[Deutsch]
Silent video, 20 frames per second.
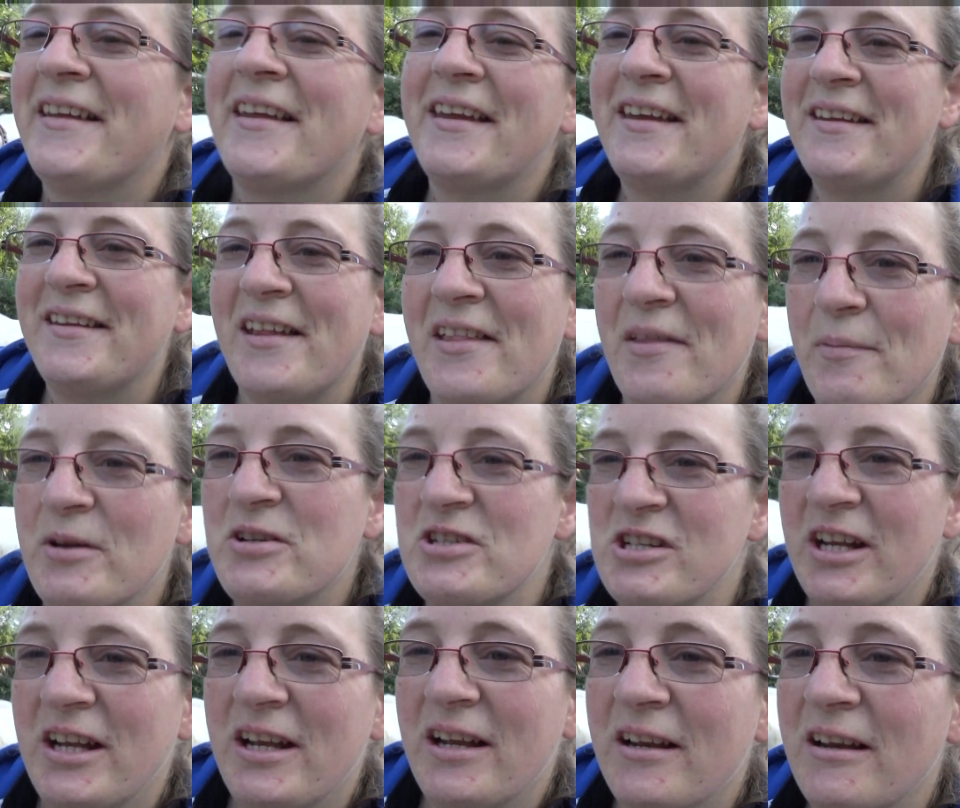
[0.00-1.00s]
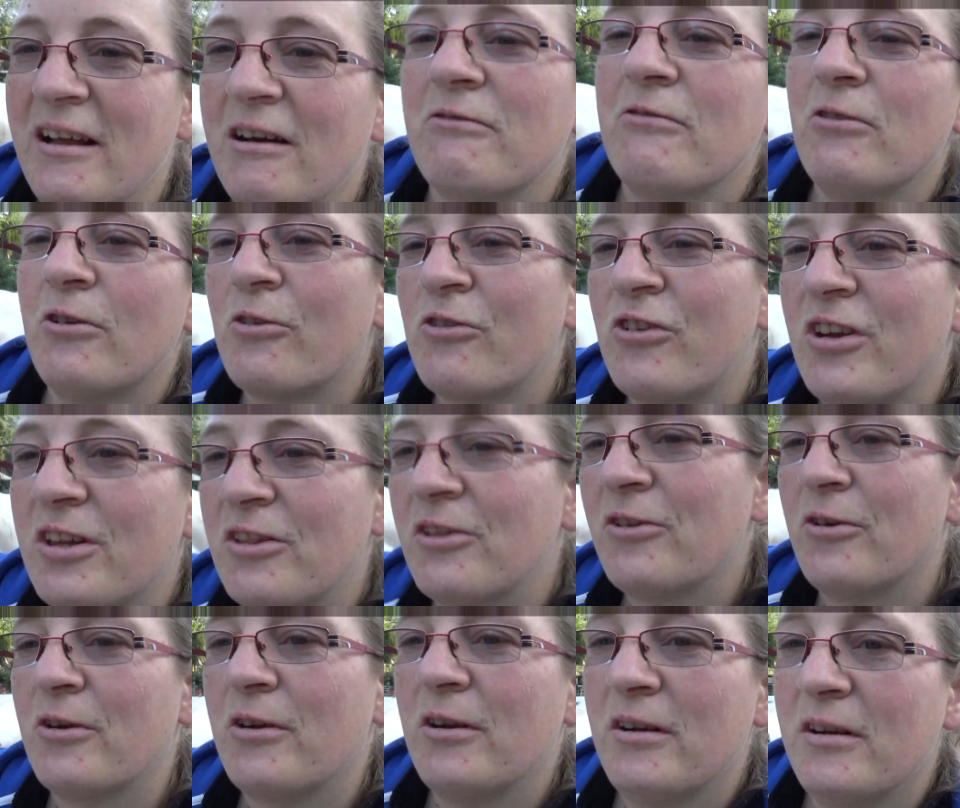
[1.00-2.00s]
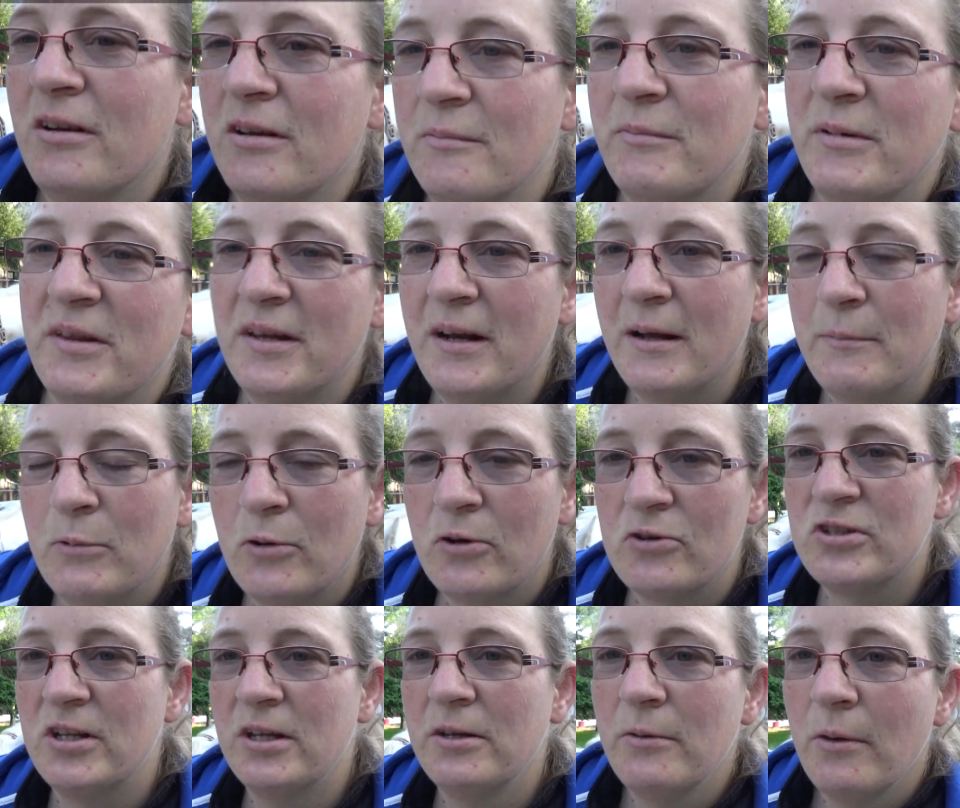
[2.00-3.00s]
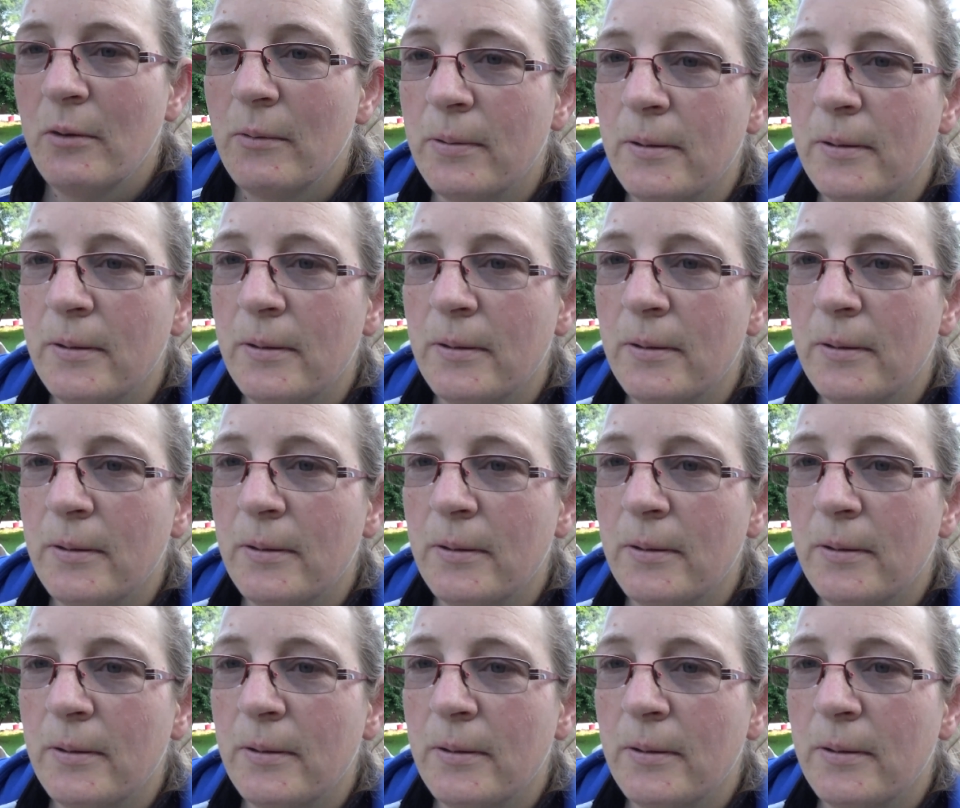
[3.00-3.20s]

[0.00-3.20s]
Geht jetzt mal schnell auf den Longierzirkel, ein bisschen ablongieren,